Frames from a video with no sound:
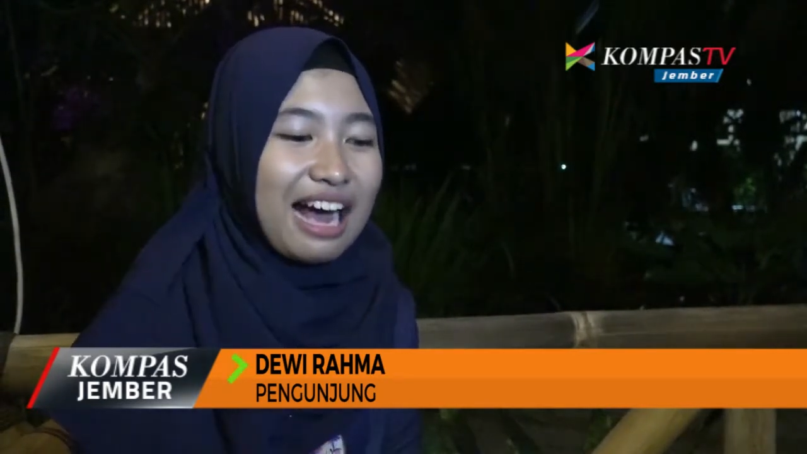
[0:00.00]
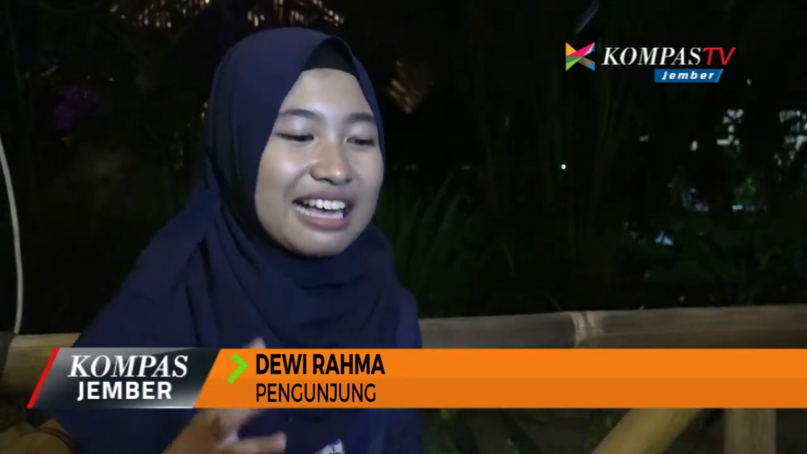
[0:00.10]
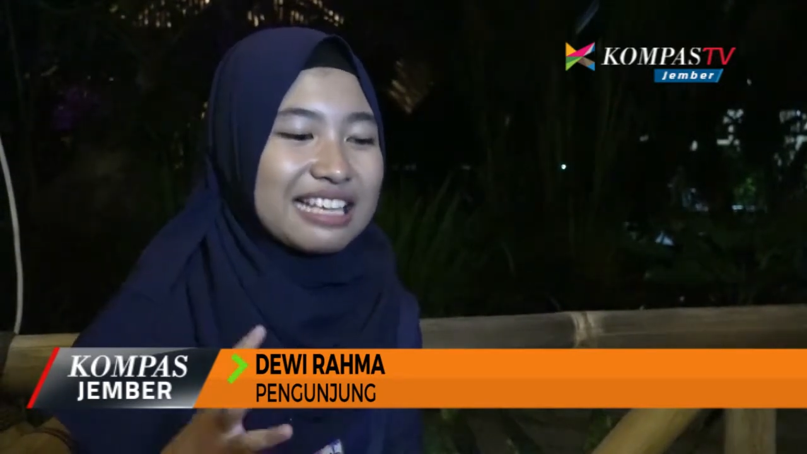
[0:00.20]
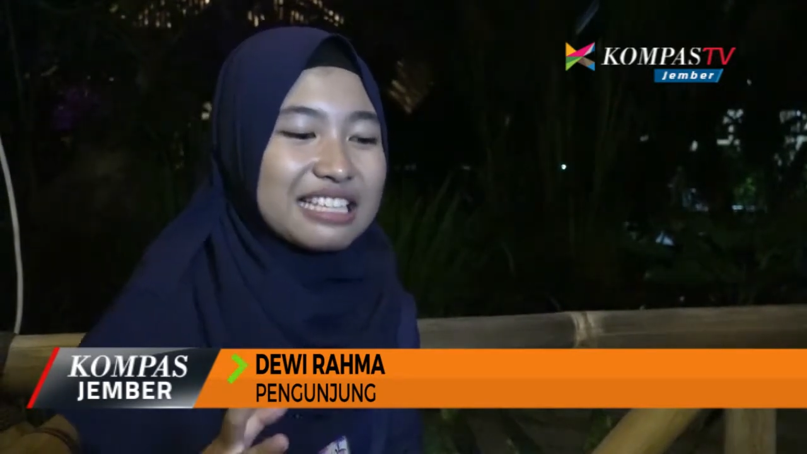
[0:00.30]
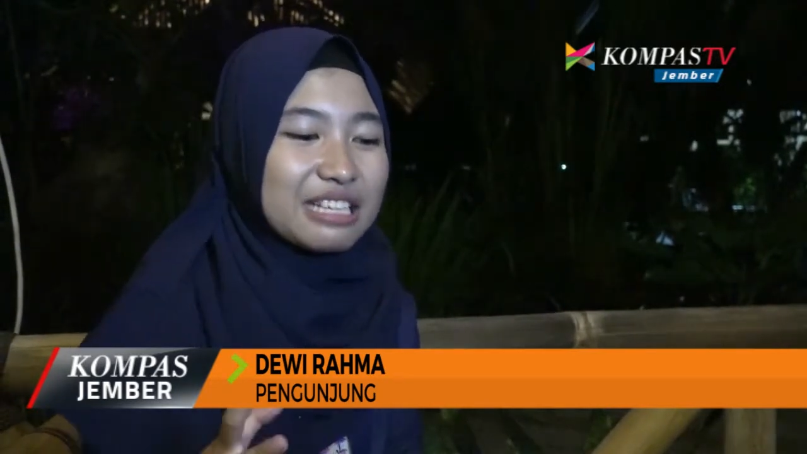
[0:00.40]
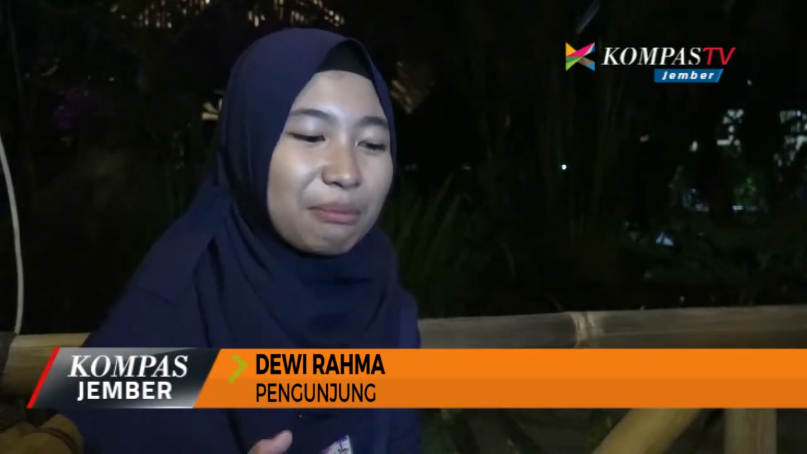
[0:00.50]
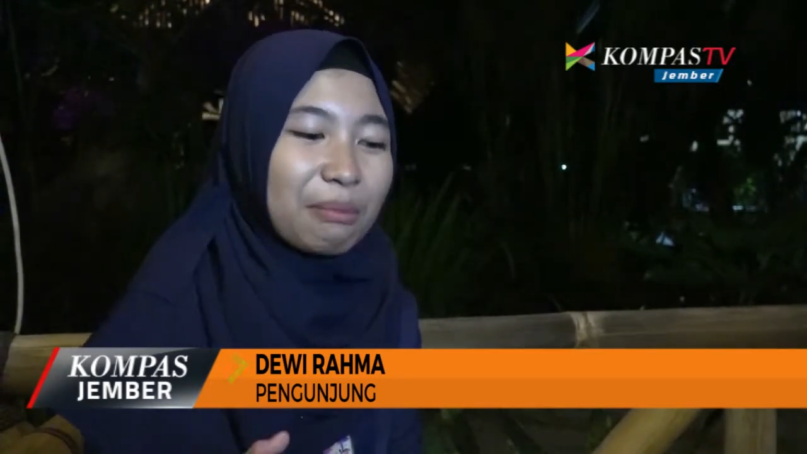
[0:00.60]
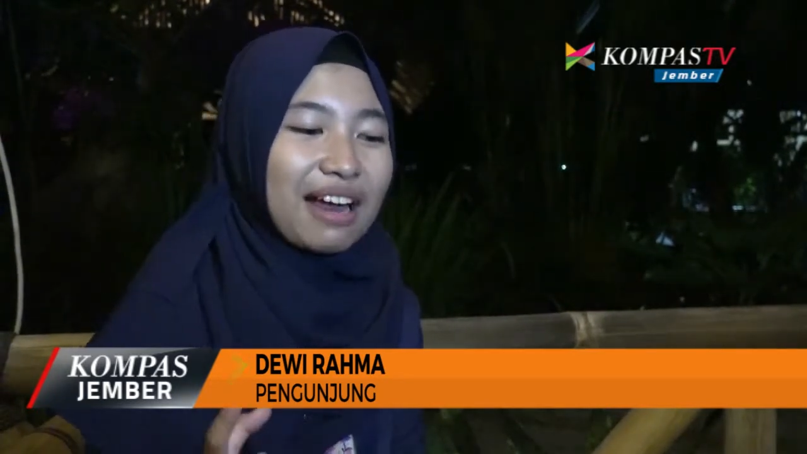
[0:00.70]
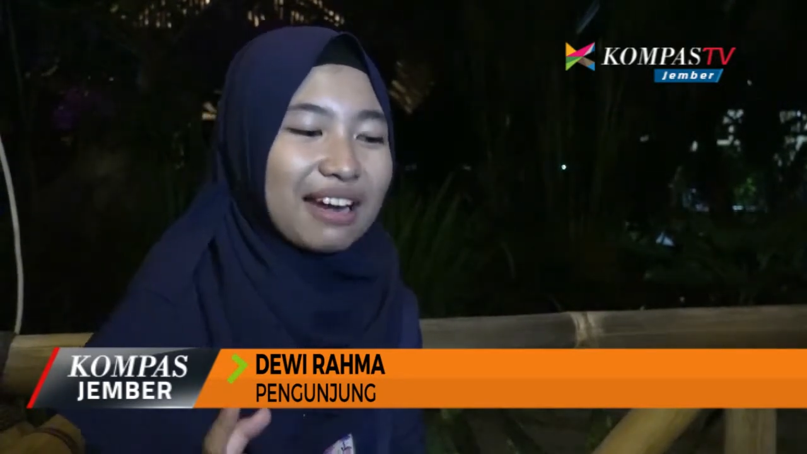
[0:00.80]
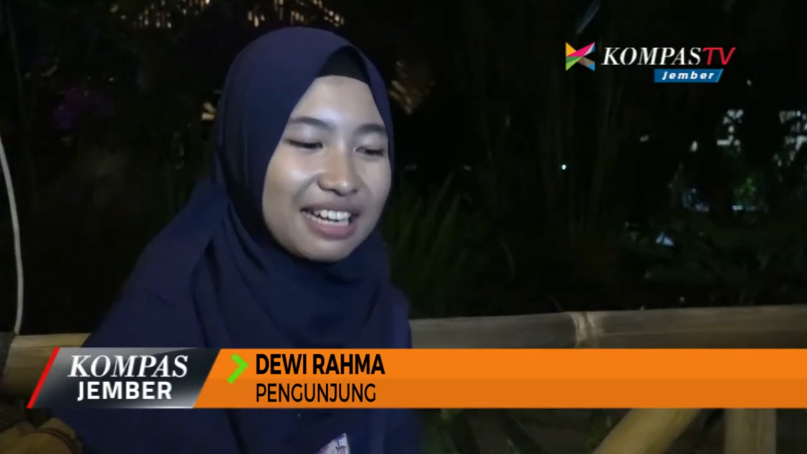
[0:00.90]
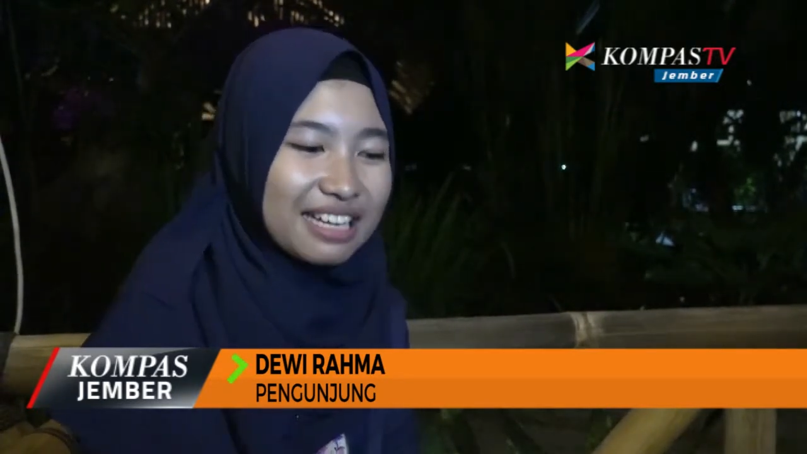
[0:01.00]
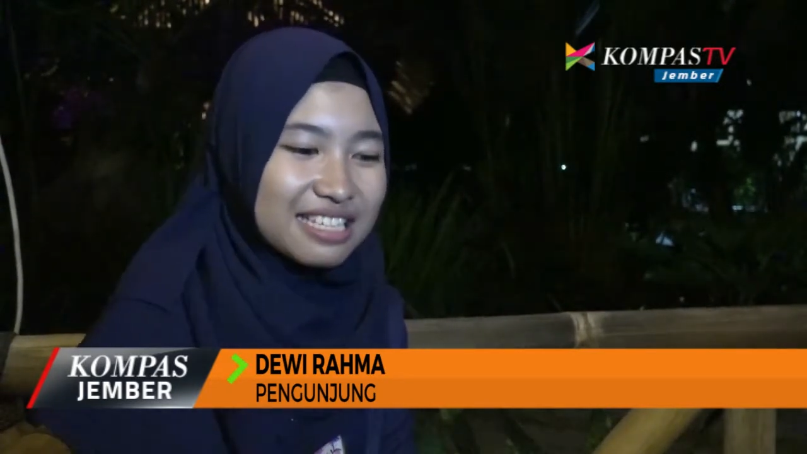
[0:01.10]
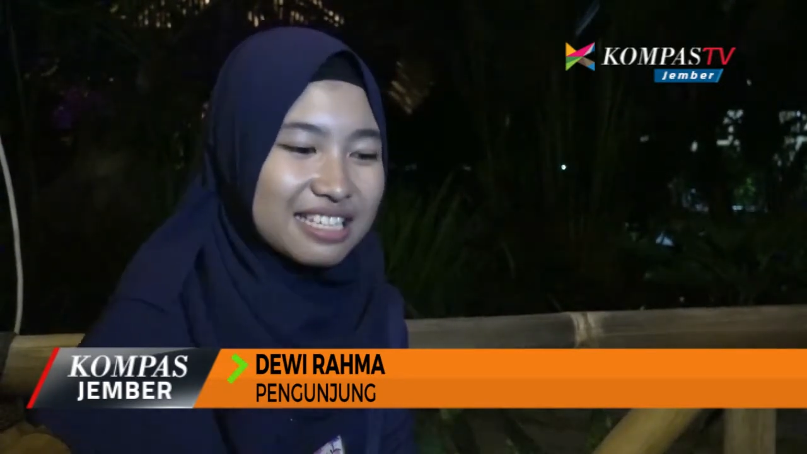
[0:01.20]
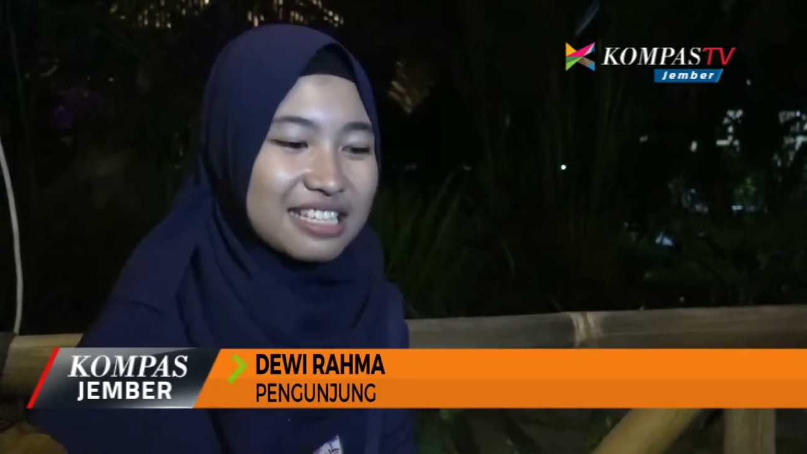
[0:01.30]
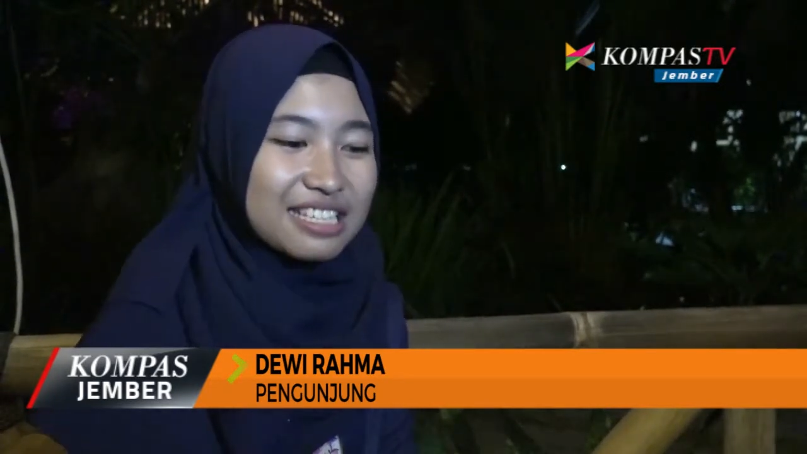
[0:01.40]
asam
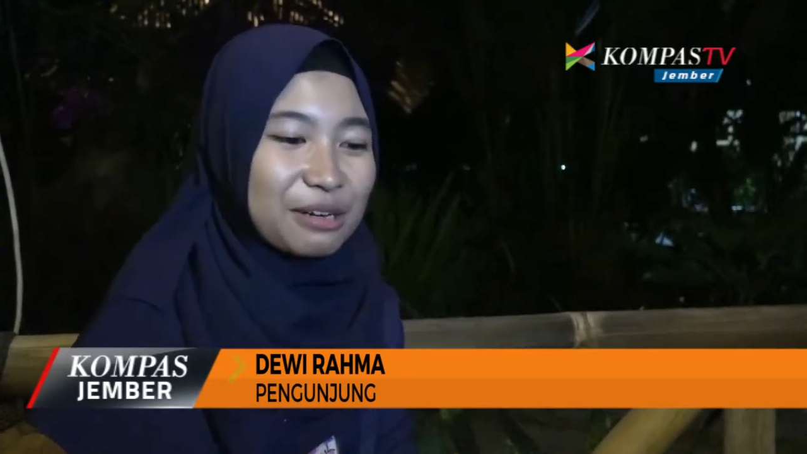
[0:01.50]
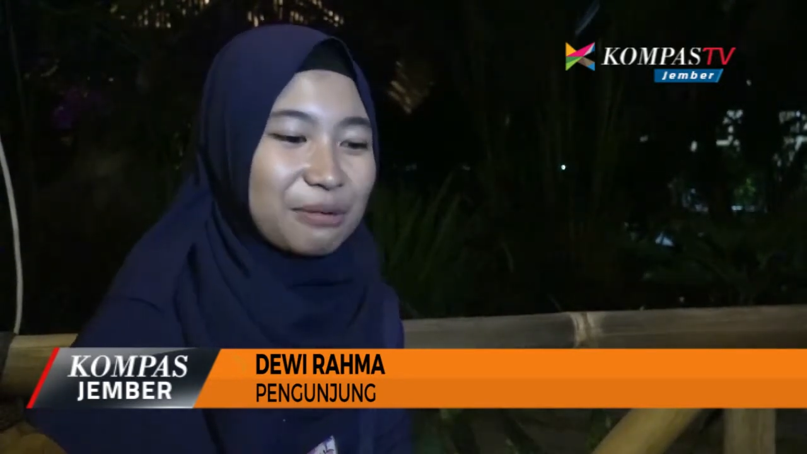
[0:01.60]
manis